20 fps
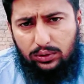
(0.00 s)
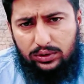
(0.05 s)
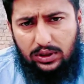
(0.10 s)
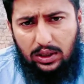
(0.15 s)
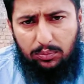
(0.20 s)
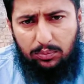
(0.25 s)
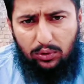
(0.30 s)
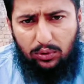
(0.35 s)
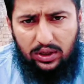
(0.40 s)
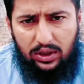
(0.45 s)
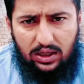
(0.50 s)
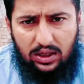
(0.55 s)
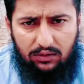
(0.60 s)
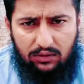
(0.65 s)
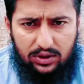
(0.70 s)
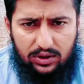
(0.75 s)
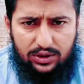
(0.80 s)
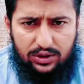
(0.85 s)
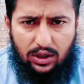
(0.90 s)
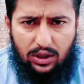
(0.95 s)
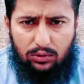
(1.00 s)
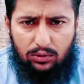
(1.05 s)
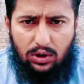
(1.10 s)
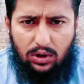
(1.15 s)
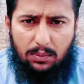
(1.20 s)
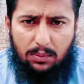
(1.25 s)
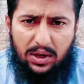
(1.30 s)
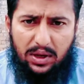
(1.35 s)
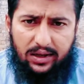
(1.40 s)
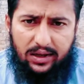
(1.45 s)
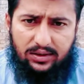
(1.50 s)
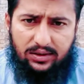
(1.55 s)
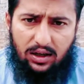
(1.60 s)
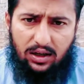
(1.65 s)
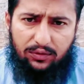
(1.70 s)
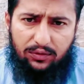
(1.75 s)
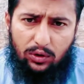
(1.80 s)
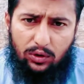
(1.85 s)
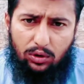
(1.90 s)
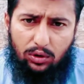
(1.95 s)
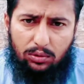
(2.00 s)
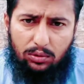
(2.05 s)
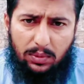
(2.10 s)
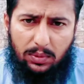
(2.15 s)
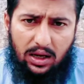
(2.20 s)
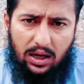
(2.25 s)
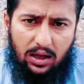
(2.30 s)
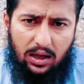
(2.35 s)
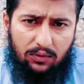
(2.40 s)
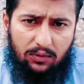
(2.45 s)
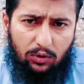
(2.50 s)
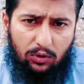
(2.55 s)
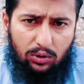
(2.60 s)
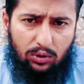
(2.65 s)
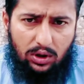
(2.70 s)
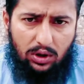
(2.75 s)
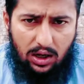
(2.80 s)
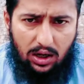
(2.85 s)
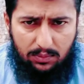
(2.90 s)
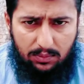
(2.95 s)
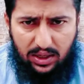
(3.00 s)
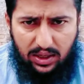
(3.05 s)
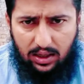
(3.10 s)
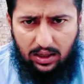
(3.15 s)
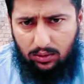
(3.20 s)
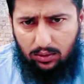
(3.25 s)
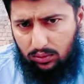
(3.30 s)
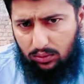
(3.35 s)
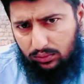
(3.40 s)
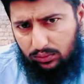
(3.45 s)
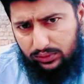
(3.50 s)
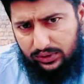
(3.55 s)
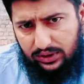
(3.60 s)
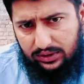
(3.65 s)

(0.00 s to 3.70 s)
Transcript: उसकी पूरी कवरेज करूँगा मैं एक साफ़ी हूँ और मेरा वो काम है और